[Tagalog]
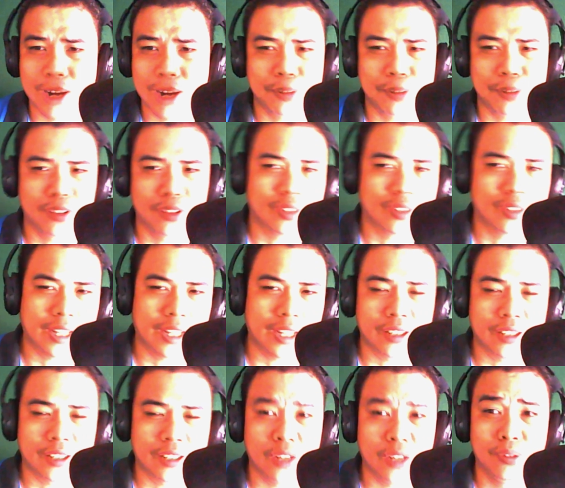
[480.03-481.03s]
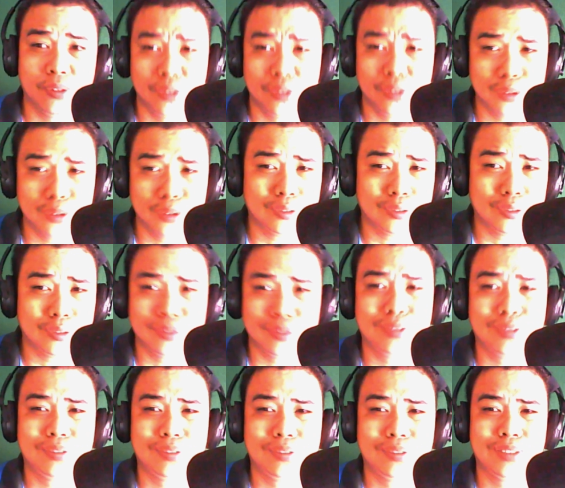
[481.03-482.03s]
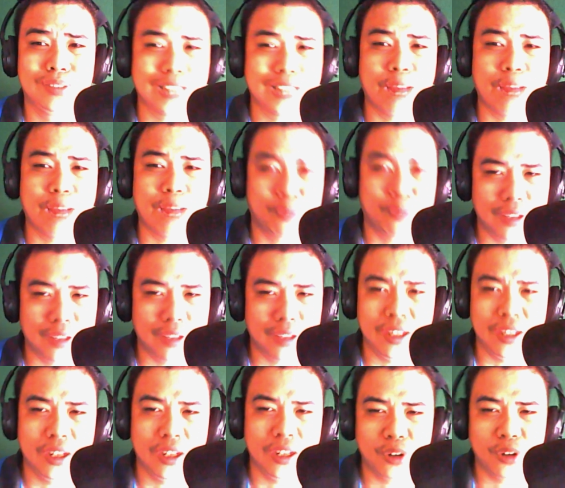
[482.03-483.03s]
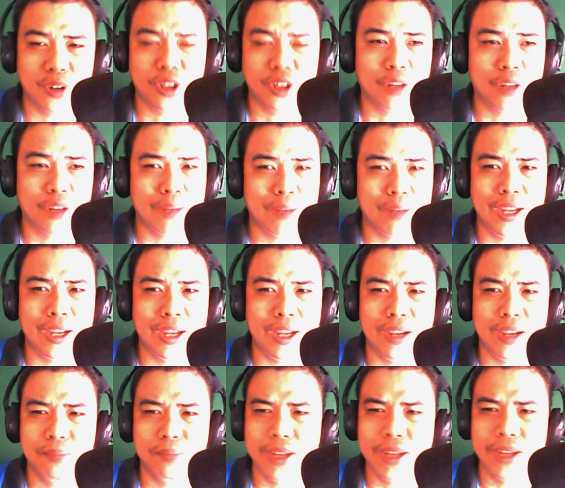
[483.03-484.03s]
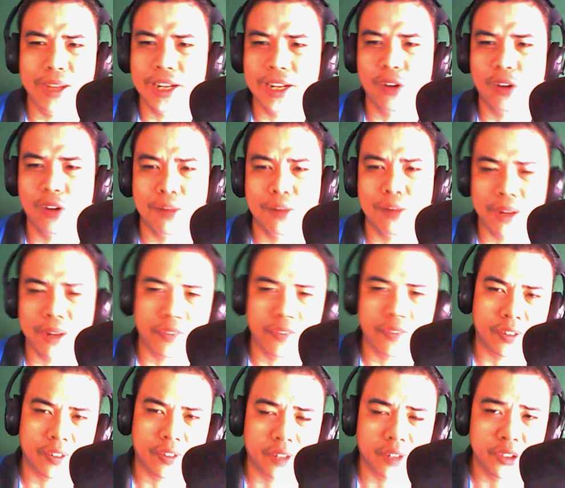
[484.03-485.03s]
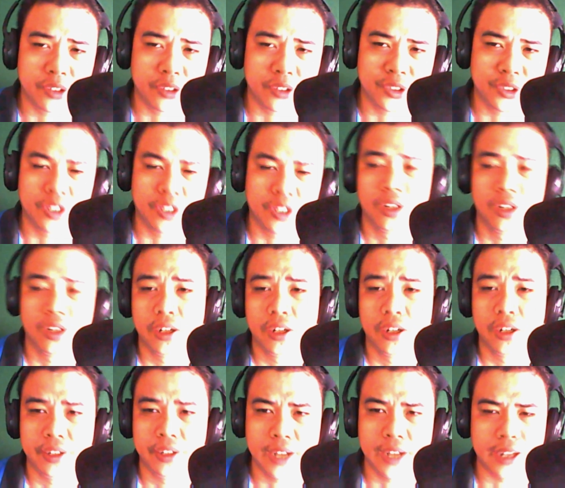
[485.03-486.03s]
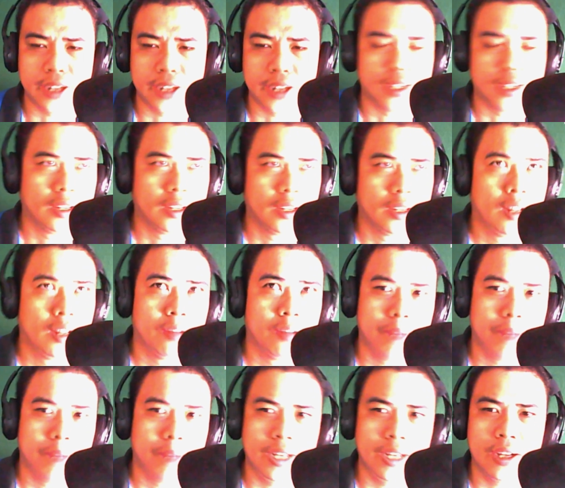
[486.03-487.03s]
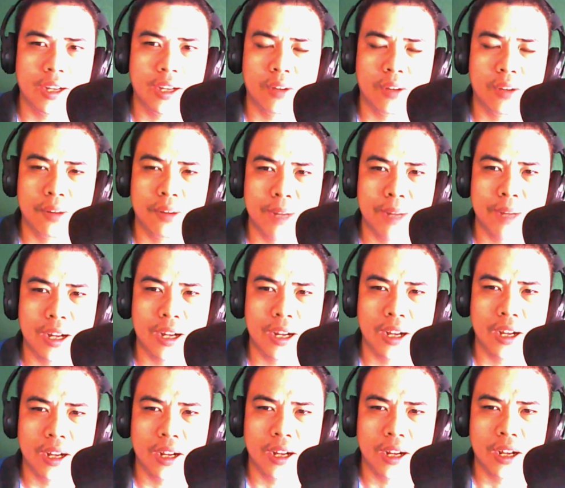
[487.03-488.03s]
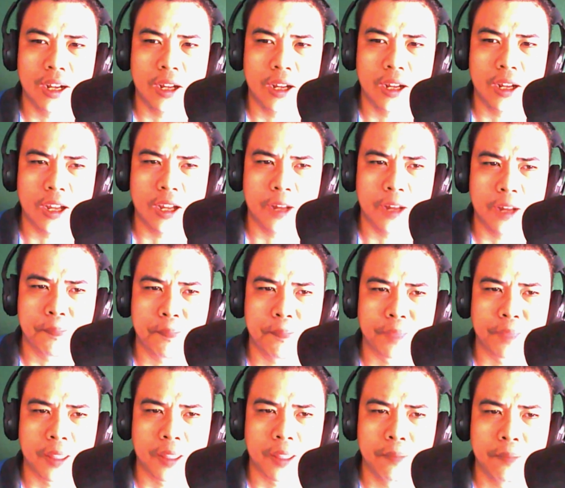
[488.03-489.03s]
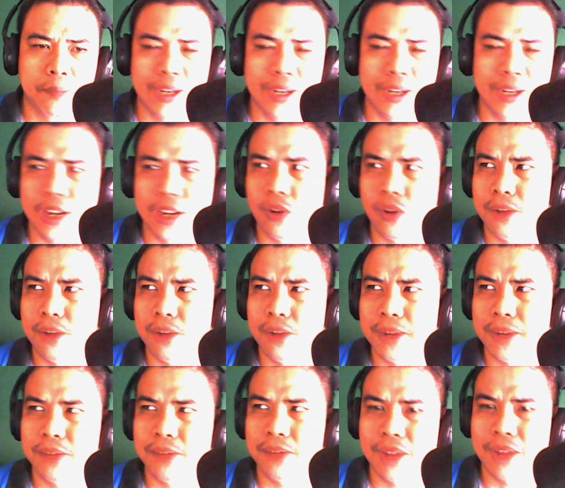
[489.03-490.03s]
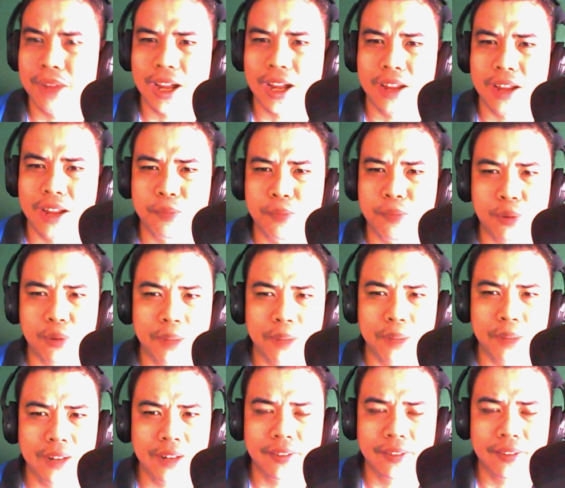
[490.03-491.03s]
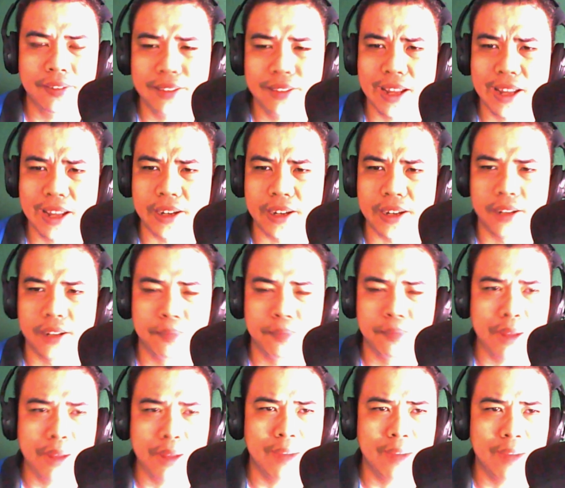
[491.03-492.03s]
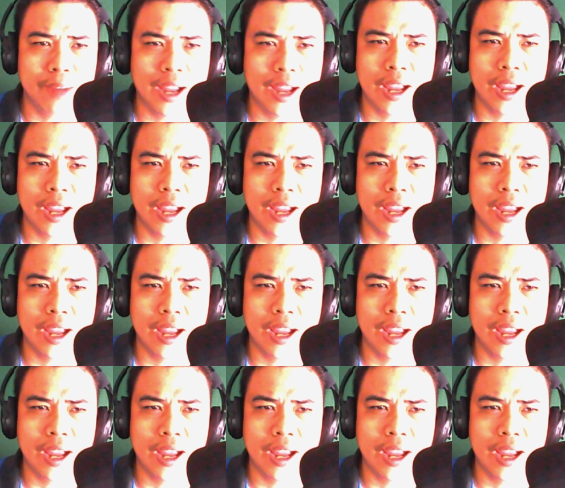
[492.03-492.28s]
pa si Duterte, yung natapos si Noy Noy, may, may nagawa bang infrastructure? None. May nagawa bang, um, may nagawa bang mga improvements? None. May mga